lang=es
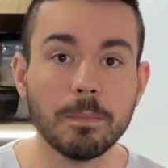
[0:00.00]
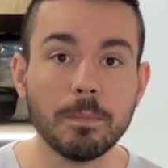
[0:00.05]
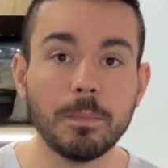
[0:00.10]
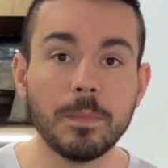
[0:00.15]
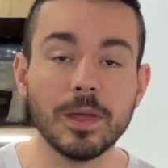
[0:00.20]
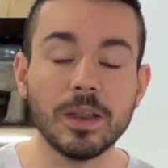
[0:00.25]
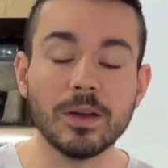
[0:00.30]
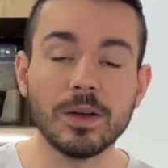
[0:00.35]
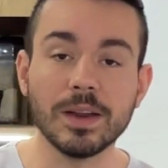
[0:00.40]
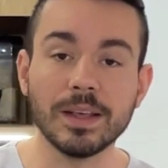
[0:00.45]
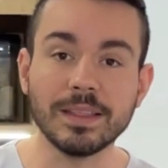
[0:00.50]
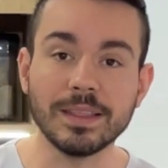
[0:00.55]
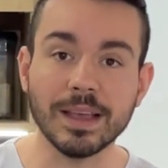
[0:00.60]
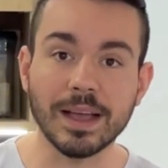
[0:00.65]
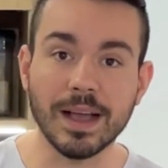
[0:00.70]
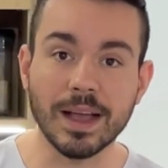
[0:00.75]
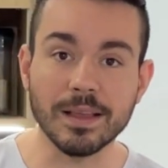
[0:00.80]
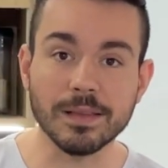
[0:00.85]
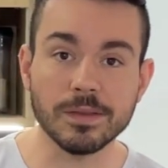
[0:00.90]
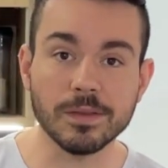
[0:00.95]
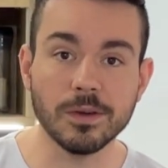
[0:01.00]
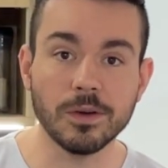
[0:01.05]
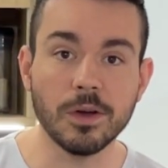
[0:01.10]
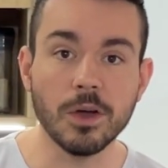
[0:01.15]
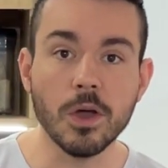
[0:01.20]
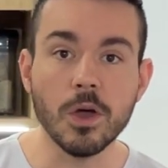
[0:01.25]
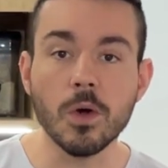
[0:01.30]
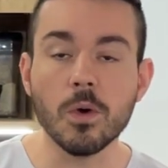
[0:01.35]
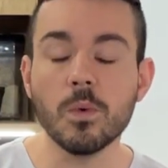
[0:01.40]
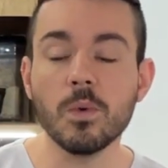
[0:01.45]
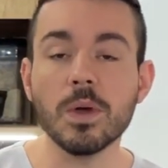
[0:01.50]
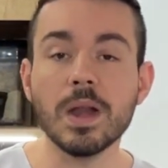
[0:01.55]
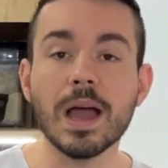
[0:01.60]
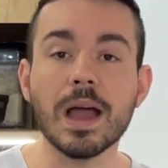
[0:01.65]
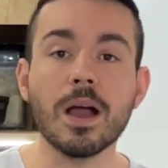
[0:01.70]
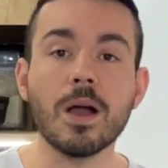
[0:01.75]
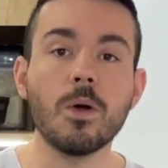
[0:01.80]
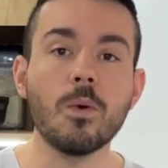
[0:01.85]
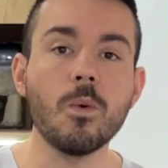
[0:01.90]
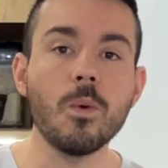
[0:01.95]
pero en este caso una
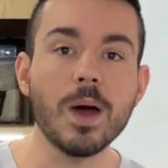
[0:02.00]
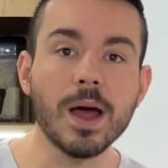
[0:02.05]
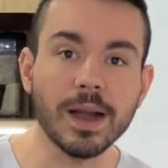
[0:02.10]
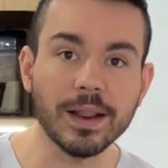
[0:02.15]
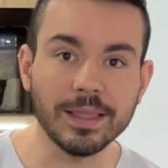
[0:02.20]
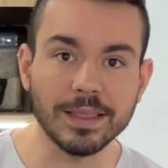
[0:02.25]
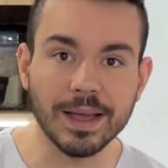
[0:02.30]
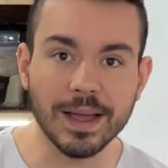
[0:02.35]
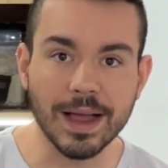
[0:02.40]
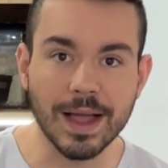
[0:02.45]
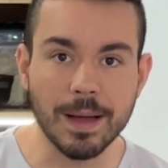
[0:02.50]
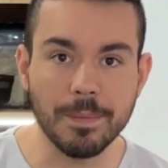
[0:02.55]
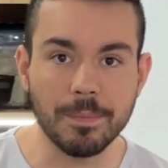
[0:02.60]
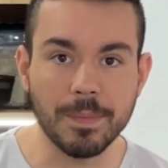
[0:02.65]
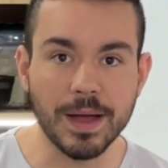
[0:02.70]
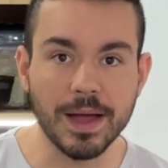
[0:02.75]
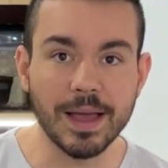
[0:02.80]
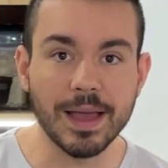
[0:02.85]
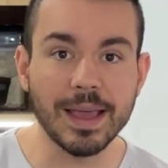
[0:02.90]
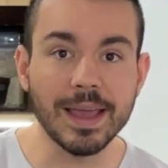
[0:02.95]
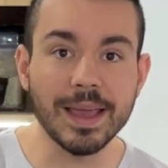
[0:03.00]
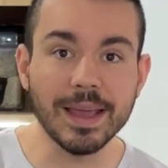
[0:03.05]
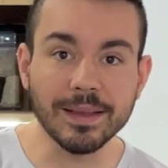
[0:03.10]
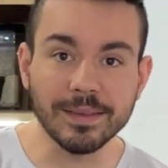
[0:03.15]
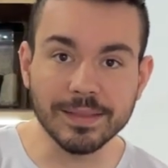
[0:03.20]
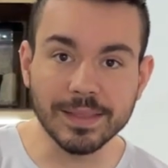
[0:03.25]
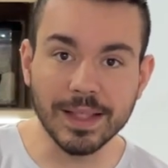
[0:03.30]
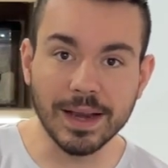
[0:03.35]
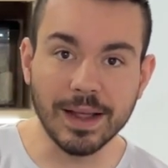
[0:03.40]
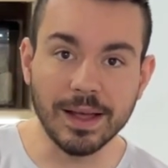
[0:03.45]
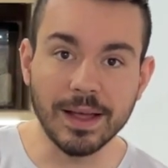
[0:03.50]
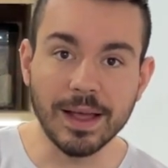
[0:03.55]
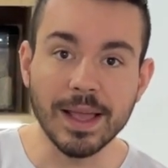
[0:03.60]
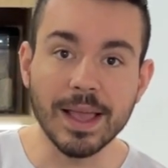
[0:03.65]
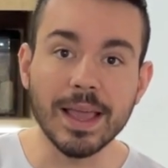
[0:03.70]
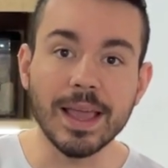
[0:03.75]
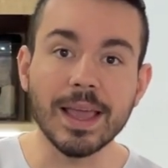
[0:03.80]
cuarta capa extra